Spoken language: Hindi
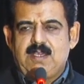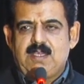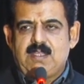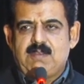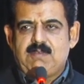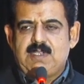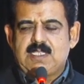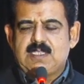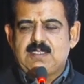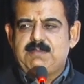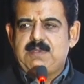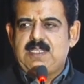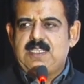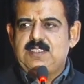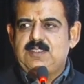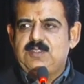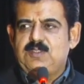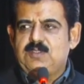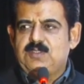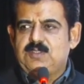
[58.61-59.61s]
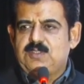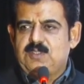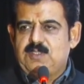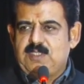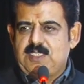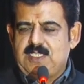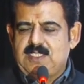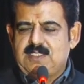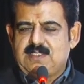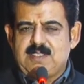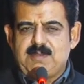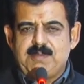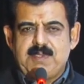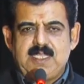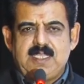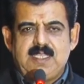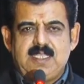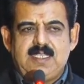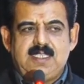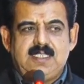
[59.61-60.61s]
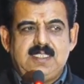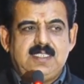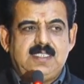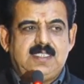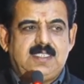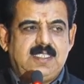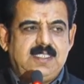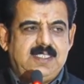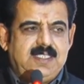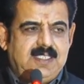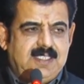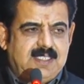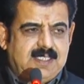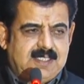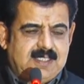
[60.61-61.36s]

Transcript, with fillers: और वर्तमान युग जो है समय है डिजिटल इंडिया